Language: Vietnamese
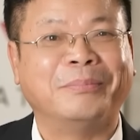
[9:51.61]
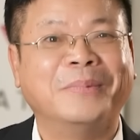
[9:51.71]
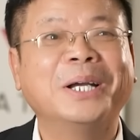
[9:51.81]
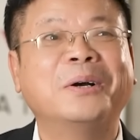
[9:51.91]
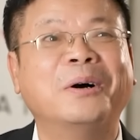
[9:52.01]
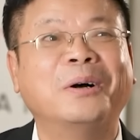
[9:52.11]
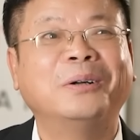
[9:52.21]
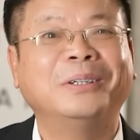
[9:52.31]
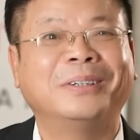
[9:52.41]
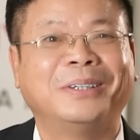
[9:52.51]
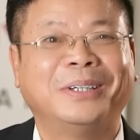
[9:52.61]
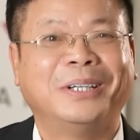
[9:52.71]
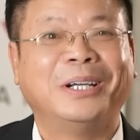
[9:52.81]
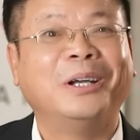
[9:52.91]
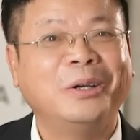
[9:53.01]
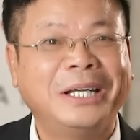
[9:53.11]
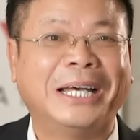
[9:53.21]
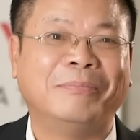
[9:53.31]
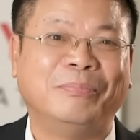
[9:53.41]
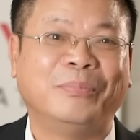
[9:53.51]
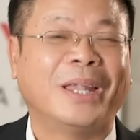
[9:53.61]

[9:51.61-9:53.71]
mới có lỗi lầm,